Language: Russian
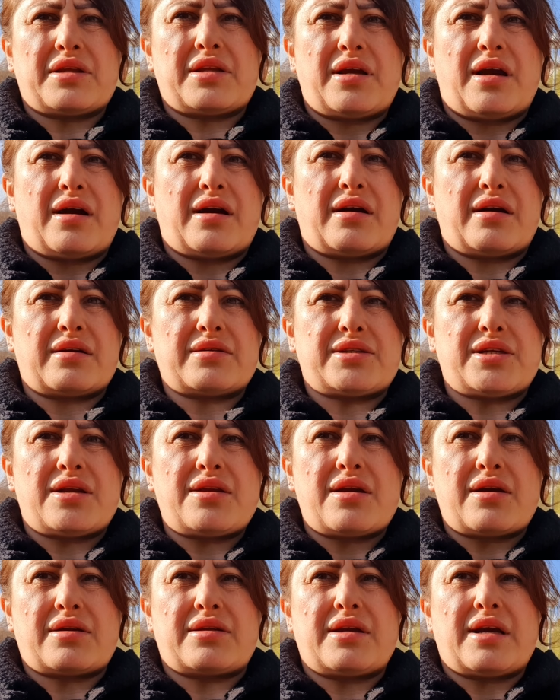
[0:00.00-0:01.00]
я
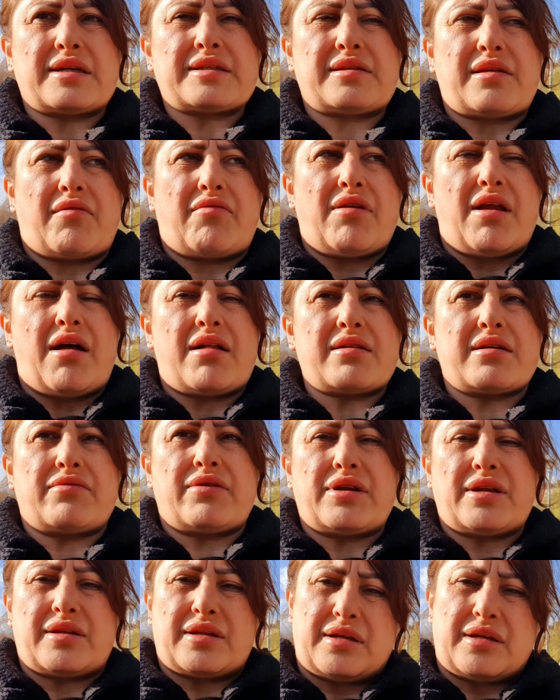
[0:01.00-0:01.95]
денег не оставлял, говорит,